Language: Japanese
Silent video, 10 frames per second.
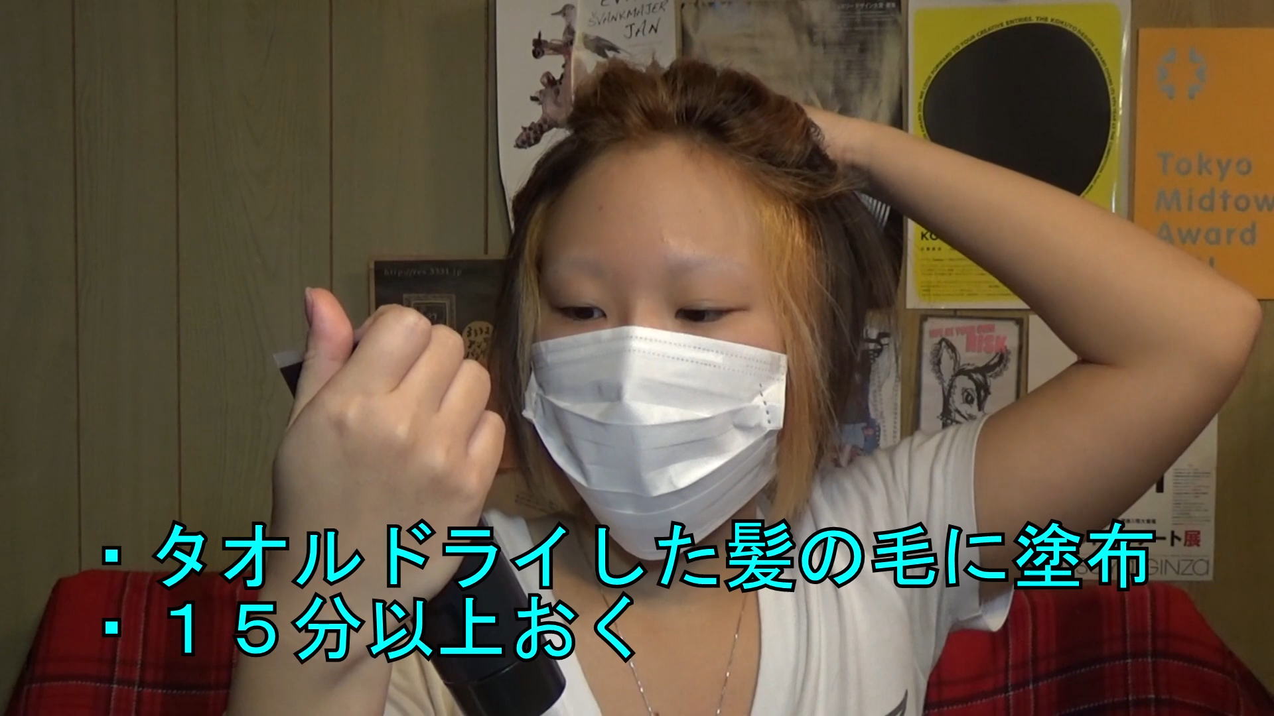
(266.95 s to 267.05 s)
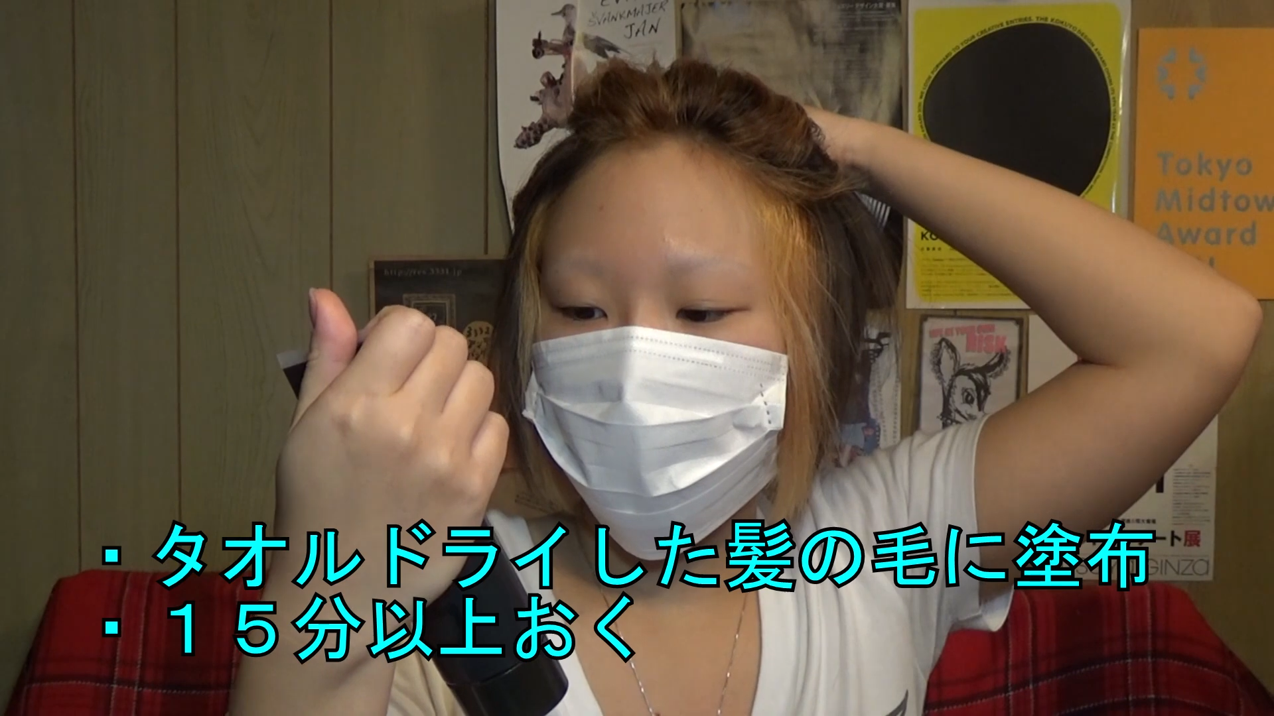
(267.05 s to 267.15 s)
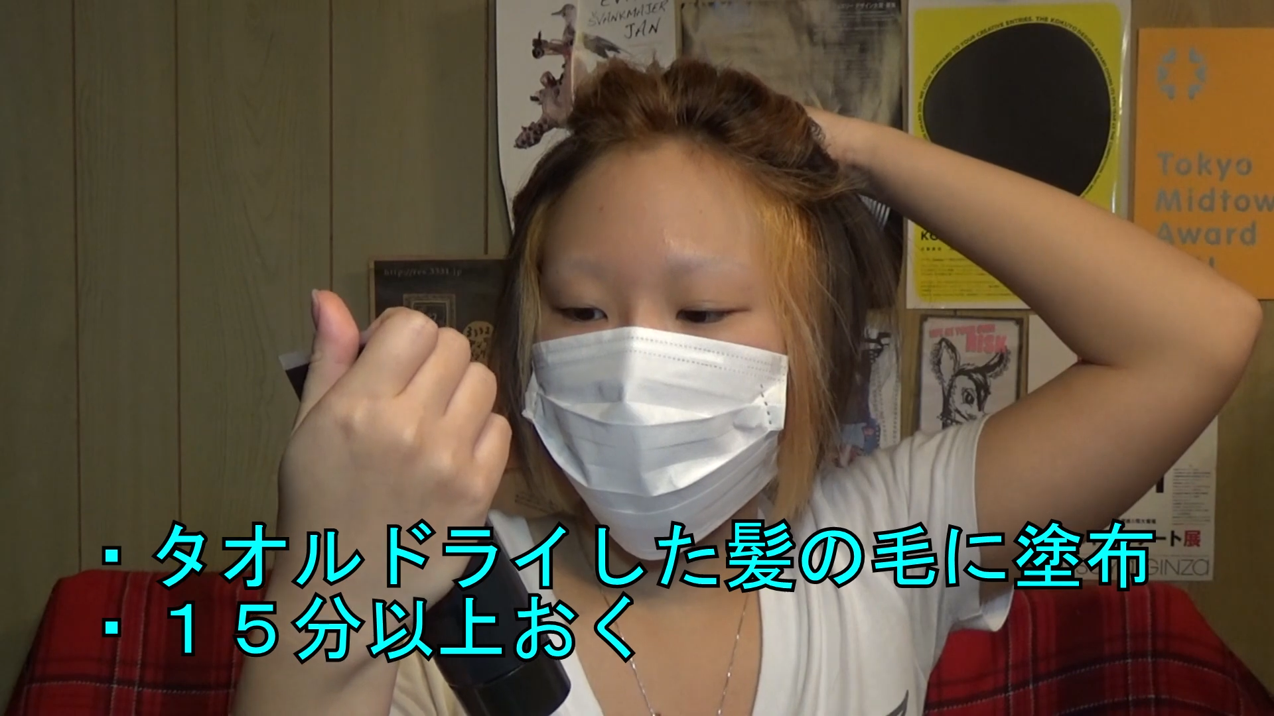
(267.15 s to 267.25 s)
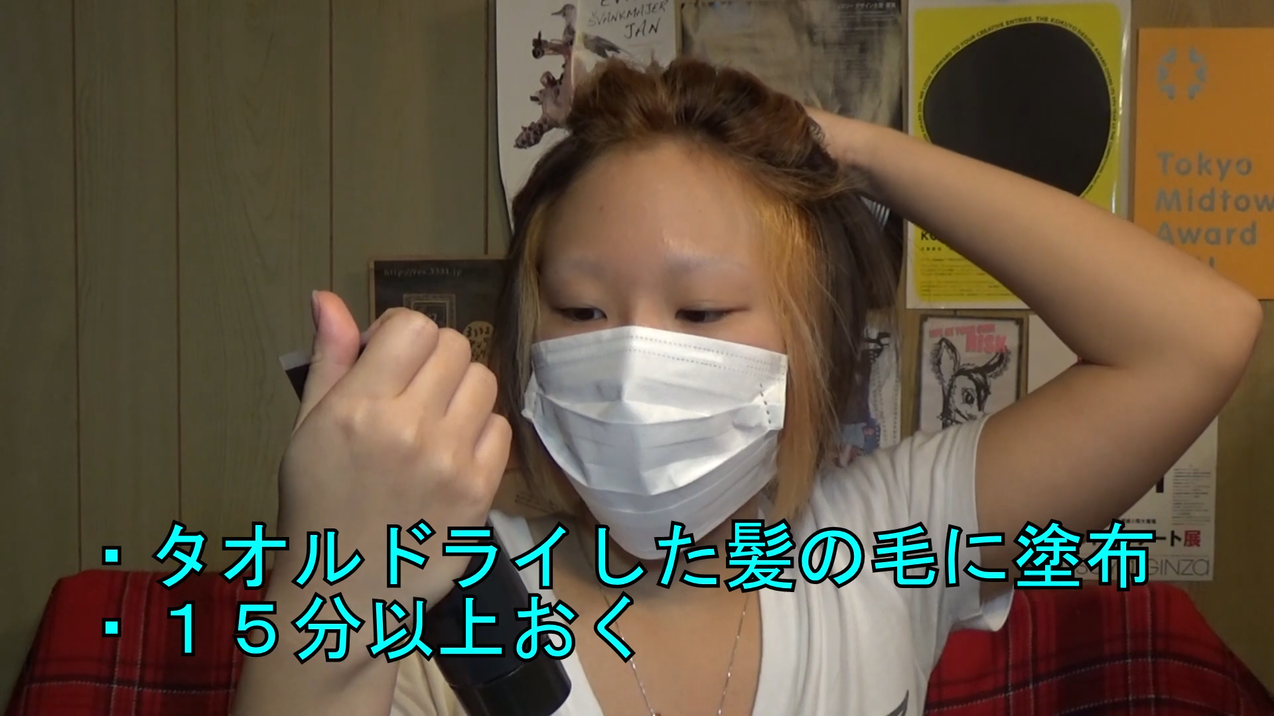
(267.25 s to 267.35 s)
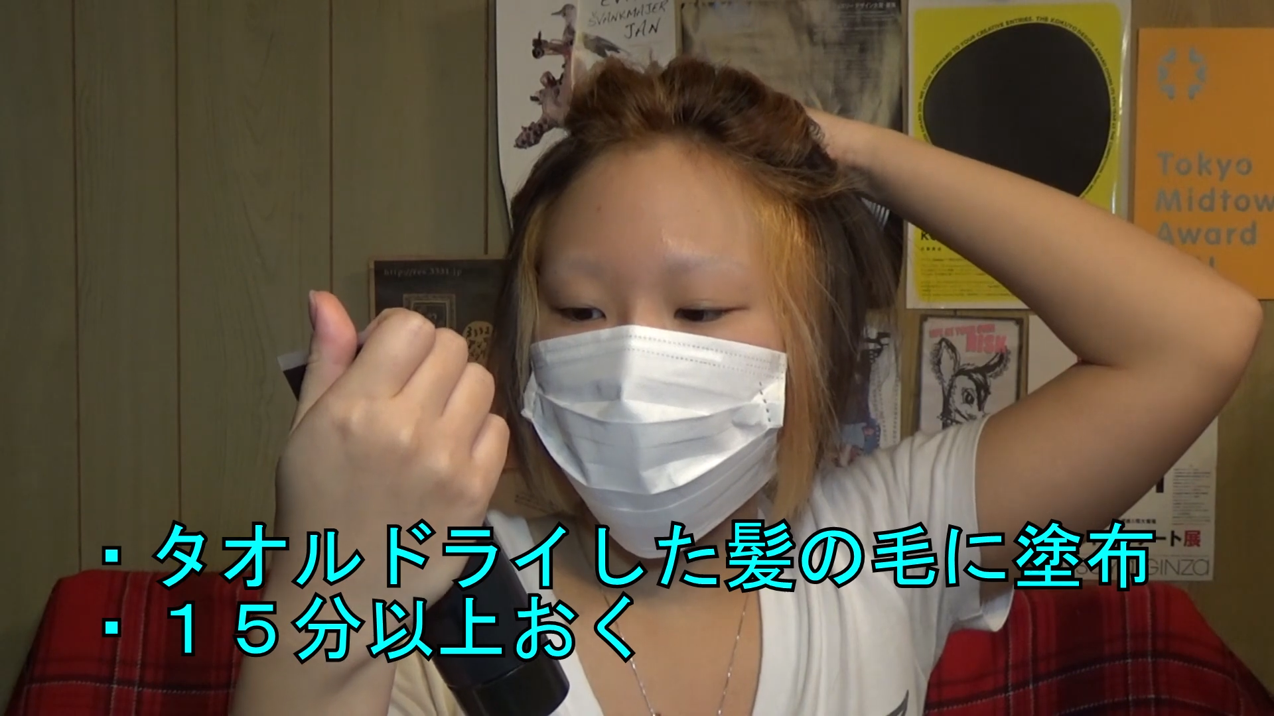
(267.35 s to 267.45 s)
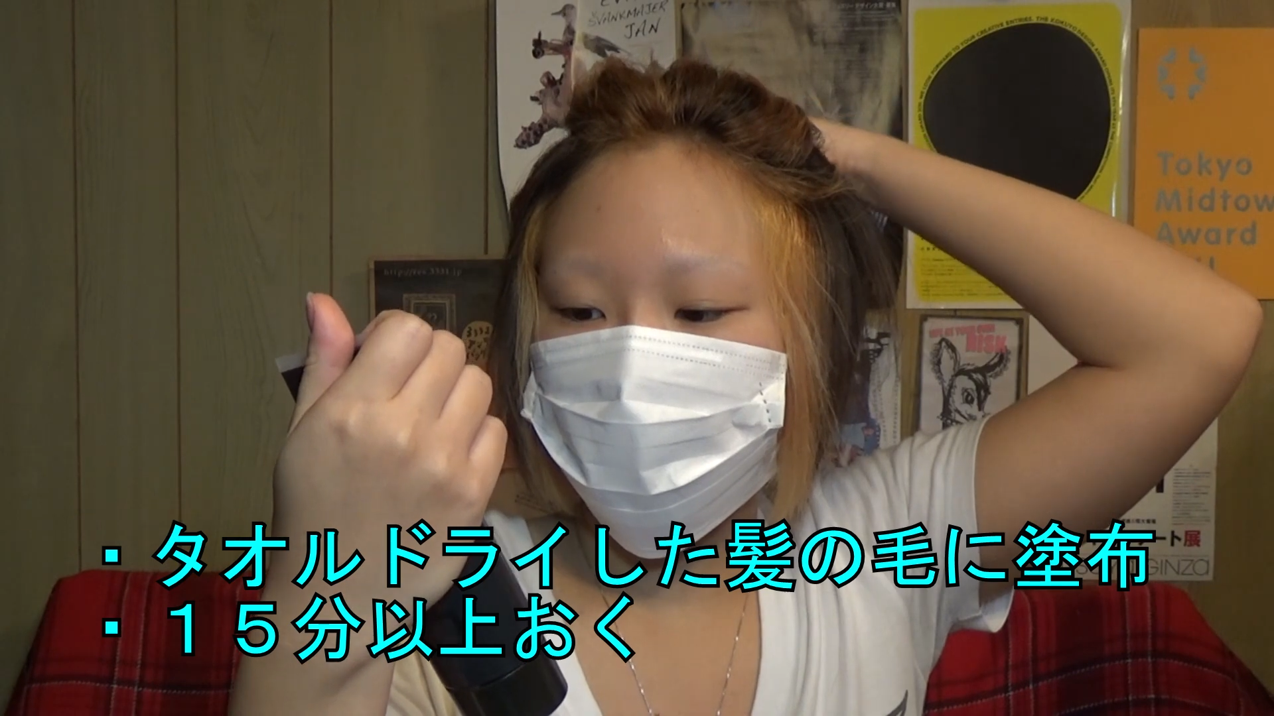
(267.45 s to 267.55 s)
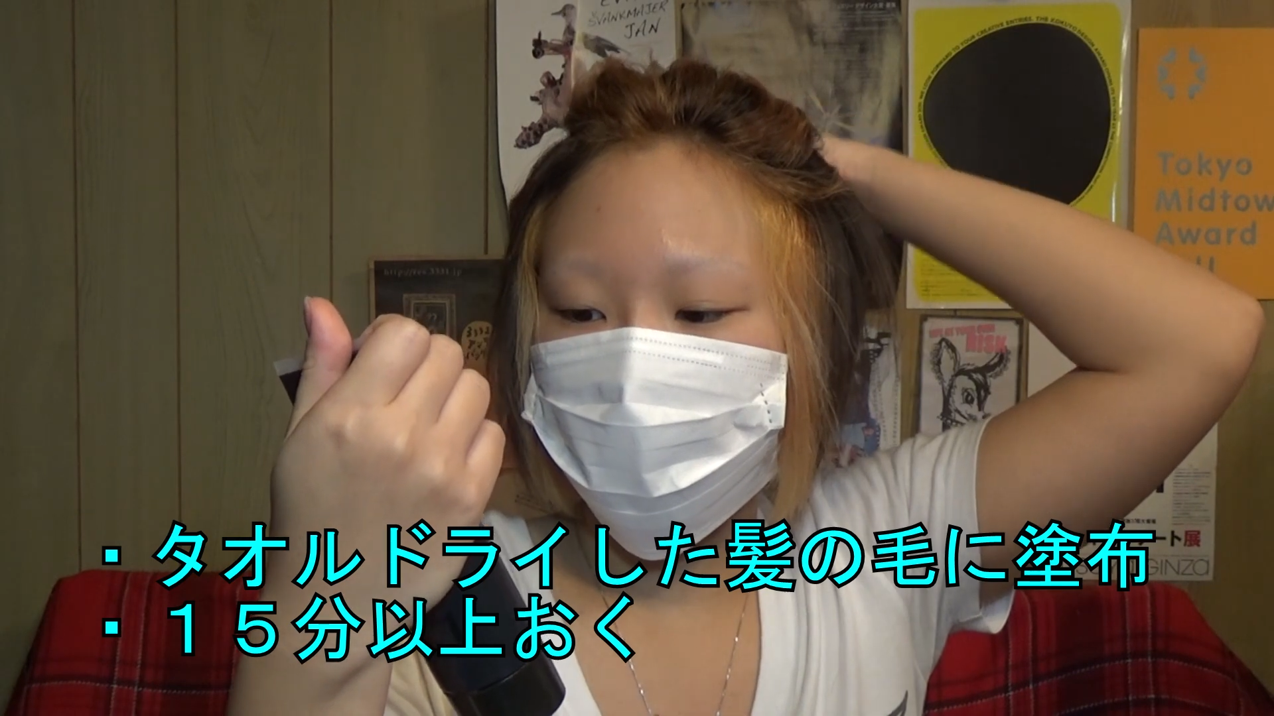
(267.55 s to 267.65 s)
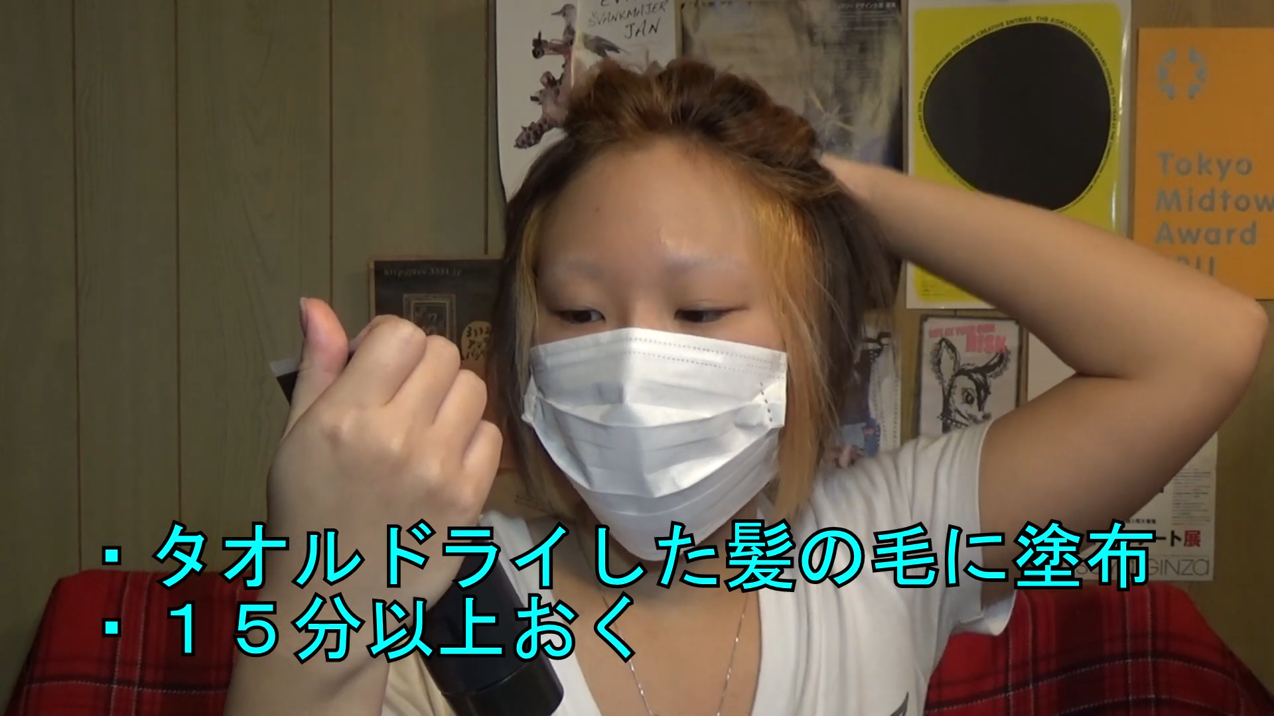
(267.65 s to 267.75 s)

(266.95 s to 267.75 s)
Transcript: て常温